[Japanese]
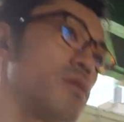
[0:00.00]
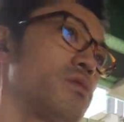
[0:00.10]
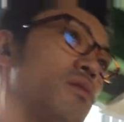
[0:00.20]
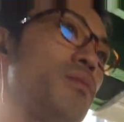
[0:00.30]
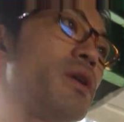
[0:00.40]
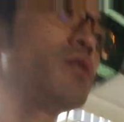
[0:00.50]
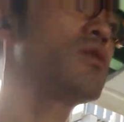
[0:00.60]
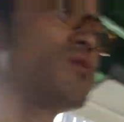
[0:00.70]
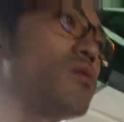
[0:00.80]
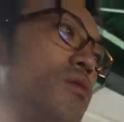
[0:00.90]
その勉
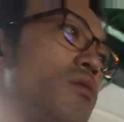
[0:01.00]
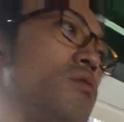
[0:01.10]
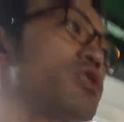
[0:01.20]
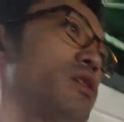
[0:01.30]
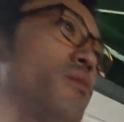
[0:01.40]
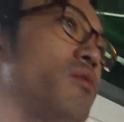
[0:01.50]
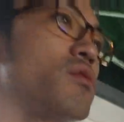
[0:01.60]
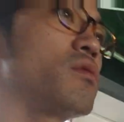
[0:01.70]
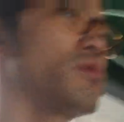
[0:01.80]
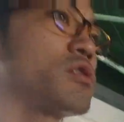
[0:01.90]
強をして
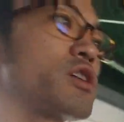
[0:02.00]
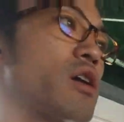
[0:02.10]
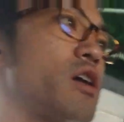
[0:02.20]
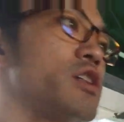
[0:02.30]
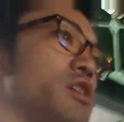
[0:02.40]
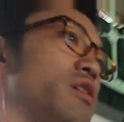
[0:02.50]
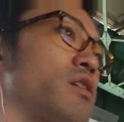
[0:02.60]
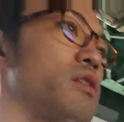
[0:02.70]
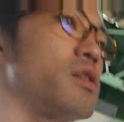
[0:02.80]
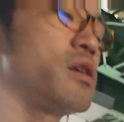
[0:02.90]
も社会人になっ
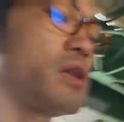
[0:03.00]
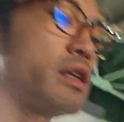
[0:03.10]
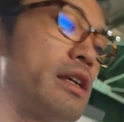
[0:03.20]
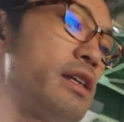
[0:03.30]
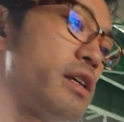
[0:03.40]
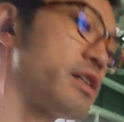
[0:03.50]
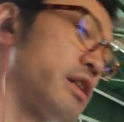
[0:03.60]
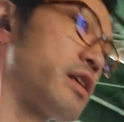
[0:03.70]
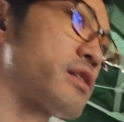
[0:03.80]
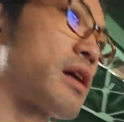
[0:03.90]
ていきなりじゃ
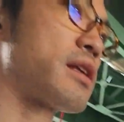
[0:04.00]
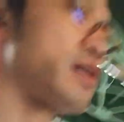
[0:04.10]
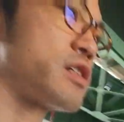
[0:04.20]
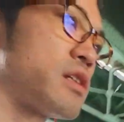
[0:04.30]
ないですか大し